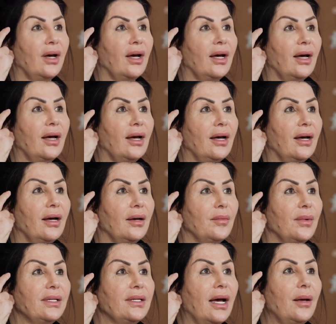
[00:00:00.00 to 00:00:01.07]

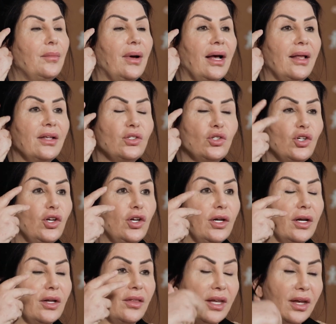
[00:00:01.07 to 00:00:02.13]
فما دام هذا
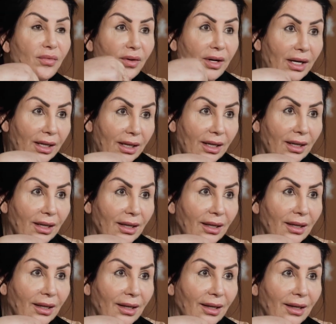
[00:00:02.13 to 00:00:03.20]
الشيء يضيف لك
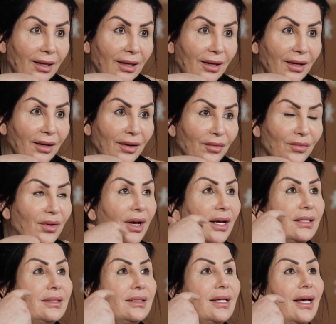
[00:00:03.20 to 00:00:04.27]

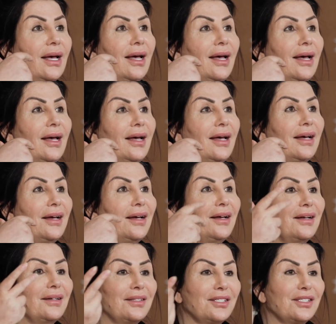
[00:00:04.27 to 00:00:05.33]
فانت
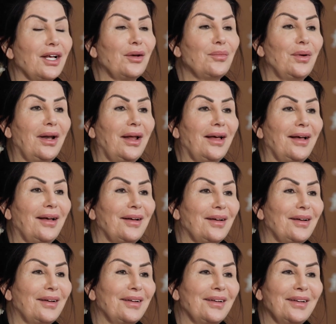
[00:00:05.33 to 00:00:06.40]
تستقبله
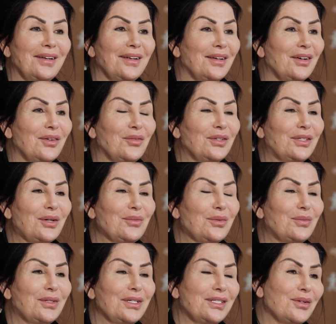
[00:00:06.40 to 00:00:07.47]
وانت
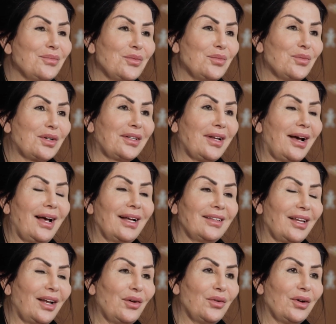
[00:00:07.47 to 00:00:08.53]
مبتسم ومرتاح
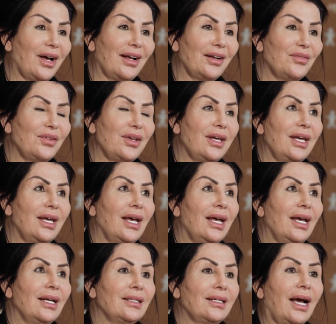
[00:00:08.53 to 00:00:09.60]
حتى لو كان في
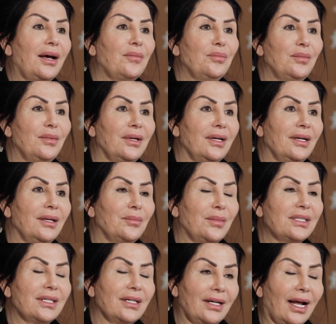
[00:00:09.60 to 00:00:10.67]
تعب
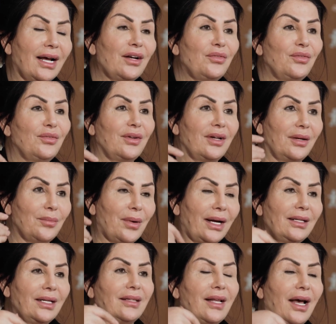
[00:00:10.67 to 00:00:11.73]
بس نعرف
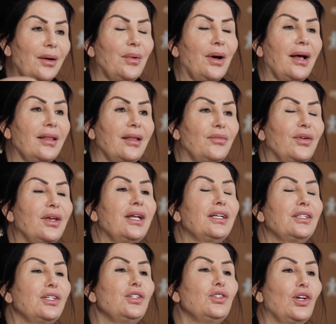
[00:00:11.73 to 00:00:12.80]
بعد التعب هذا في
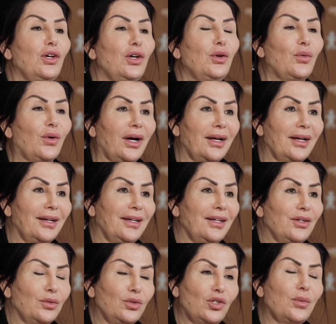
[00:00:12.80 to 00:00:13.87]
نتيجه حلوه
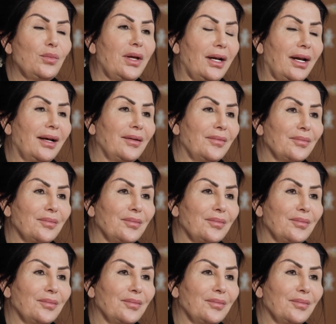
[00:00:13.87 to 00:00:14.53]
وجميله.